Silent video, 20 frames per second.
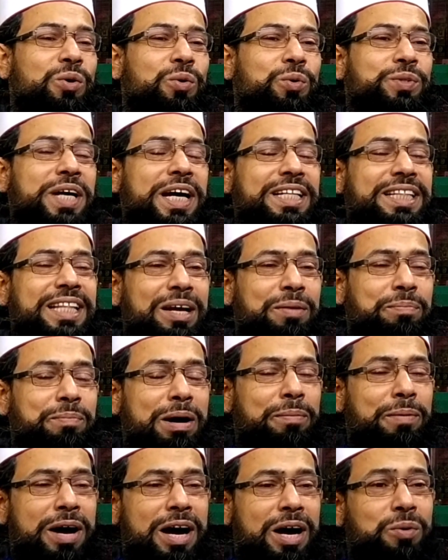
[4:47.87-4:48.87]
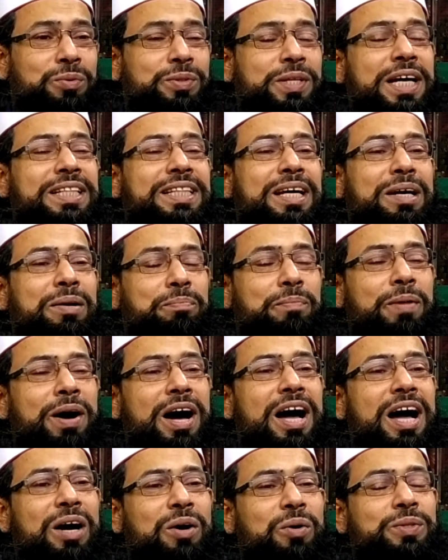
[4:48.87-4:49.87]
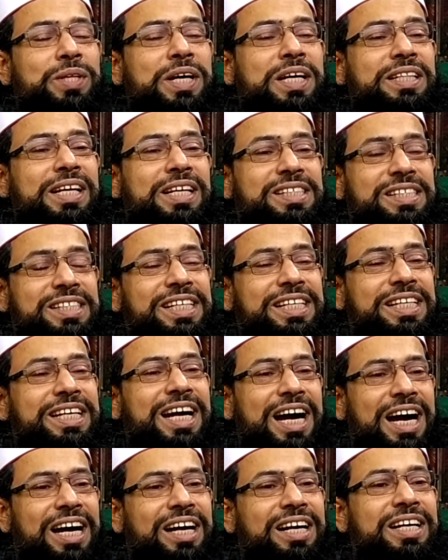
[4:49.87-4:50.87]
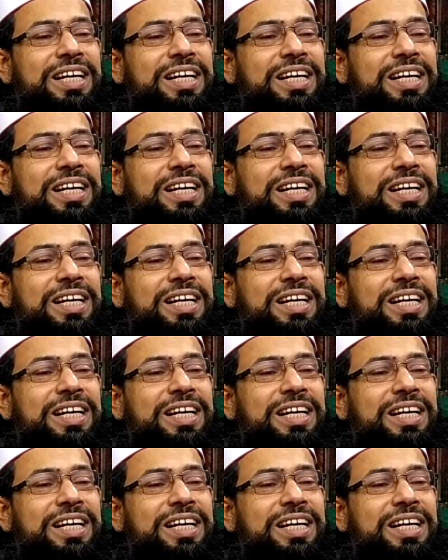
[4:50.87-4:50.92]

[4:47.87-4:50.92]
কোথায় তার বাবা কোথায় তার মা কোথায় তার শিক্ষা